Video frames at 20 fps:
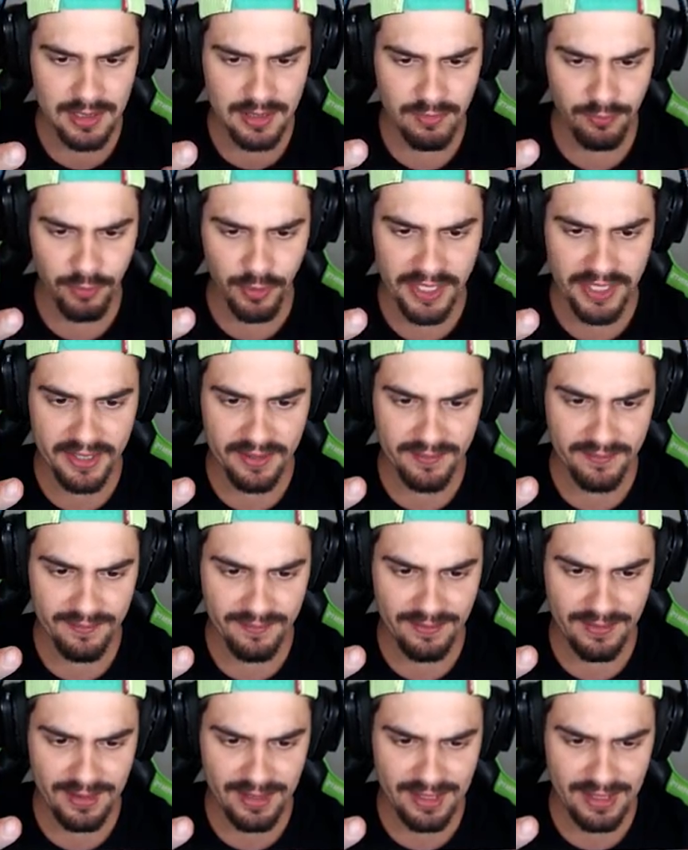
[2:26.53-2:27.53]
Foi.
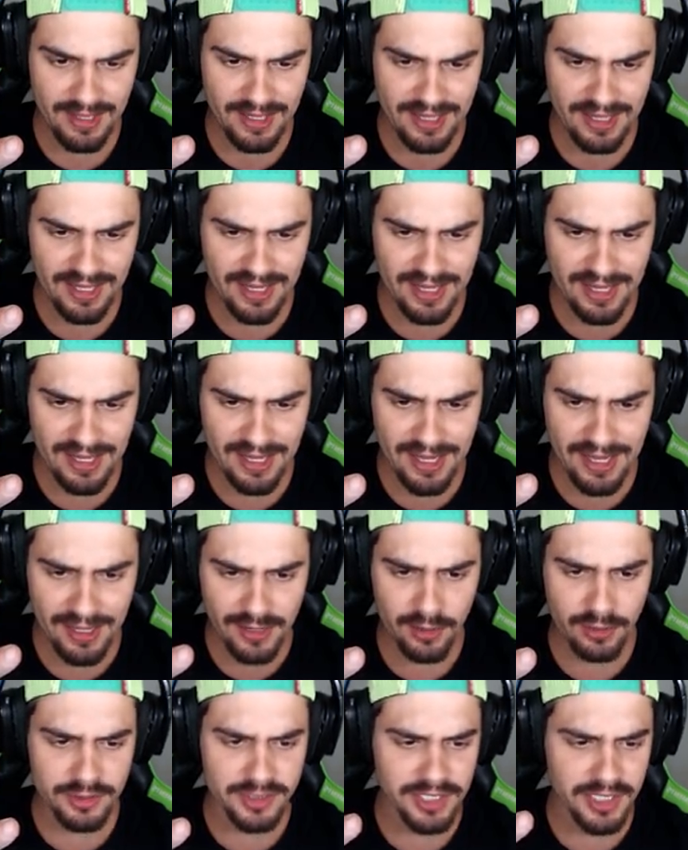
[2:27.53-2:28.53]
Ah,
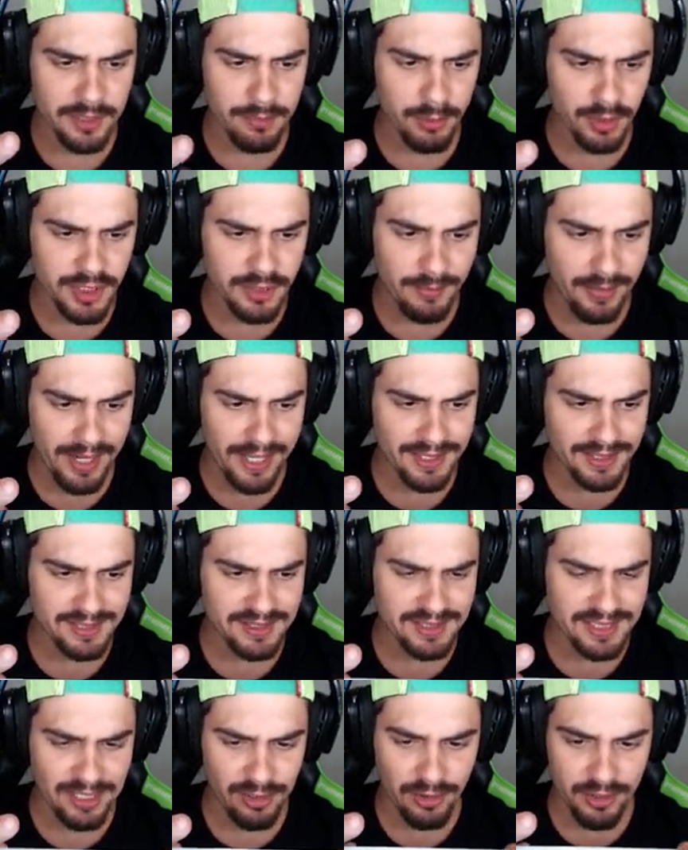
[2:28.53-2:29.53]
consegui. Bom
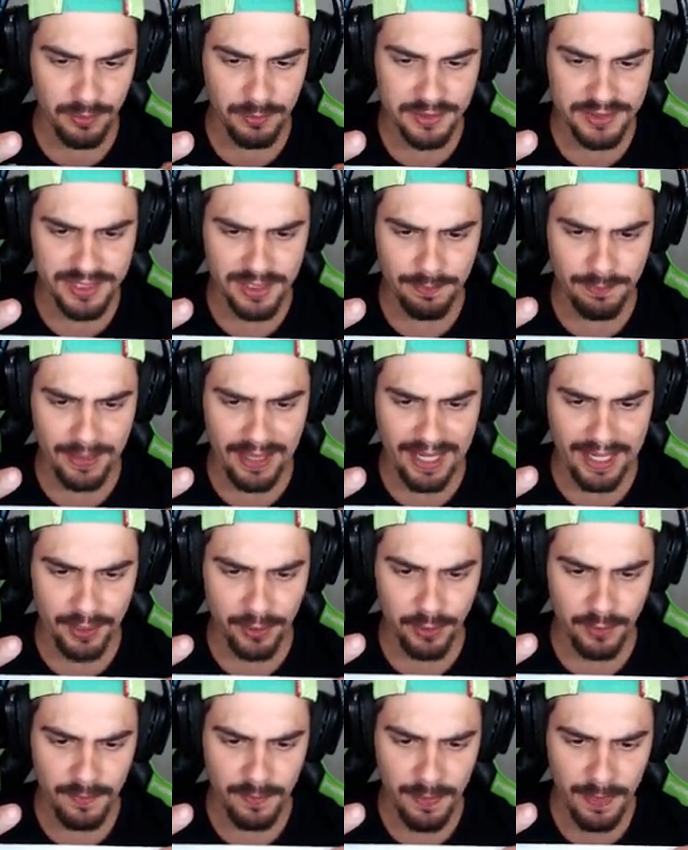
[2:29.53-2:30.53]
demais. Agora eu me
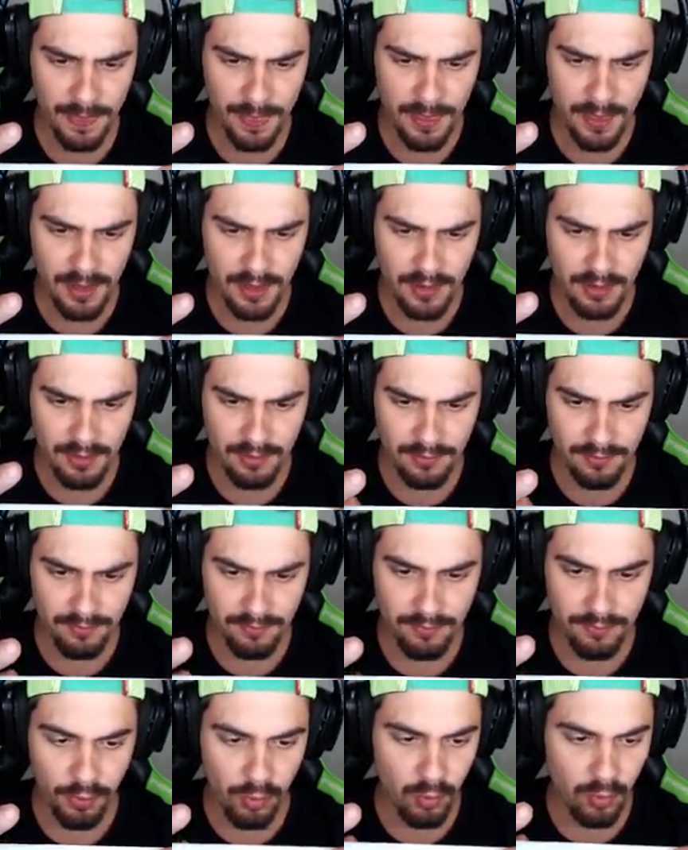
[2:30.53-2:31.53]
separo.
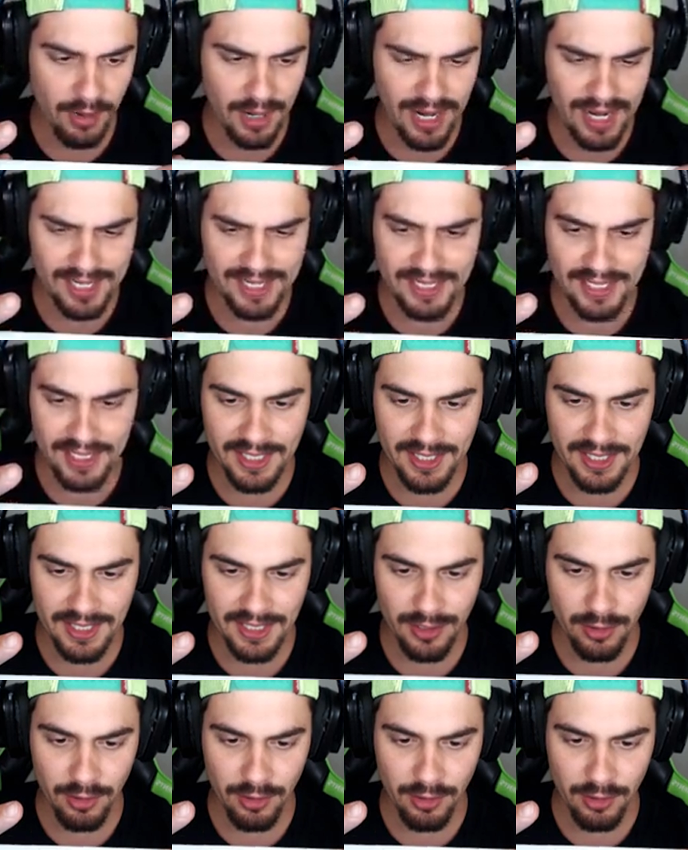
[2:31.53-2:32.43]
Vou aqui e o